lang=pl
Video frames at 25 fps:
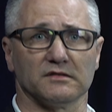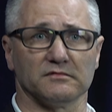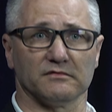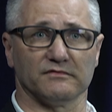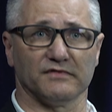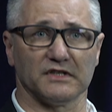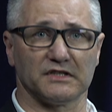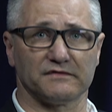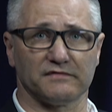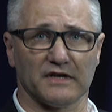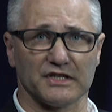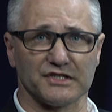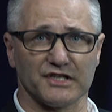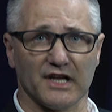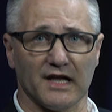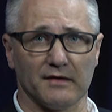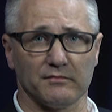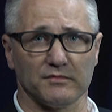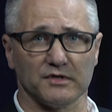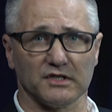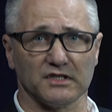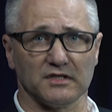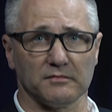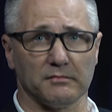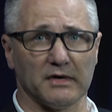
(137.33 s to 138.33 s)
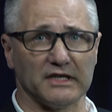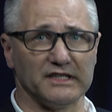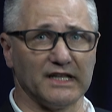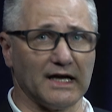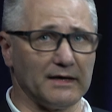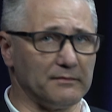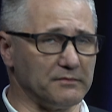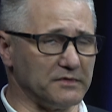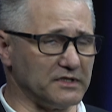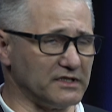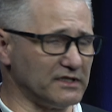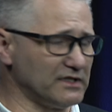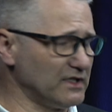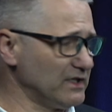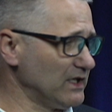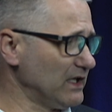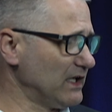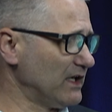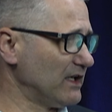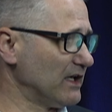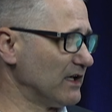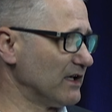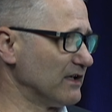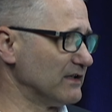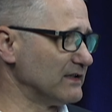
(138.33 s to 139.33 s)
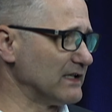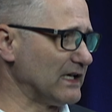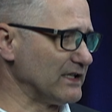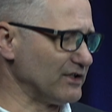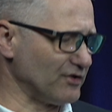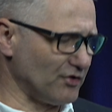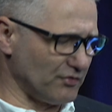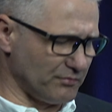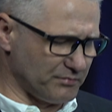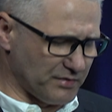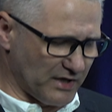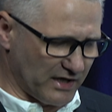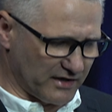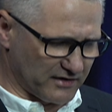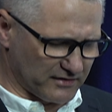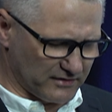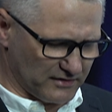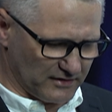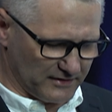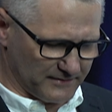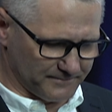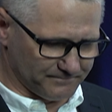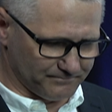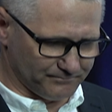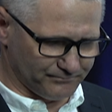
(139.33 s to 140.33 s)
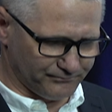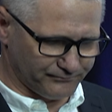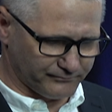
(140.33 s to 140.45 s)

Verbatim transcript: wytwarzamy i badamy nanoobiekty